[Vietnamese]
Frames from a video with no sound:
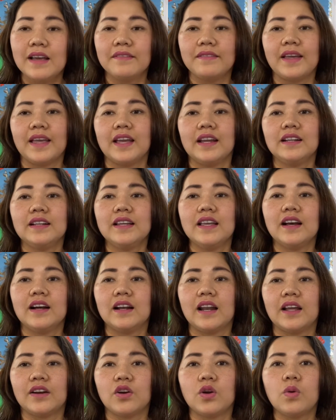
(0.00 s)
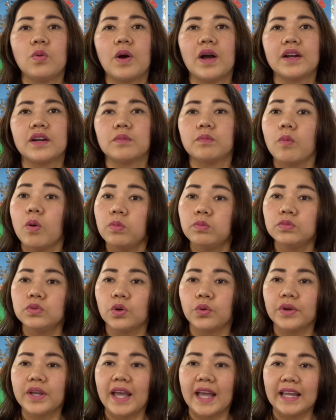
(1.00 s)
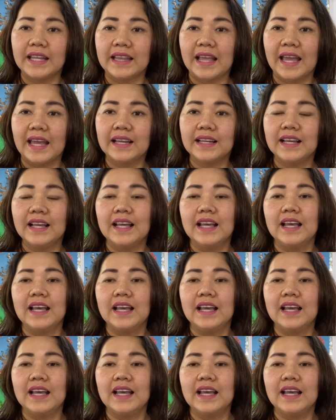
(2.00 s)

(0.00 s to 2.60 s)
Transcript: Và hiện giờ là Noah được 4 tuổi 2 tháng.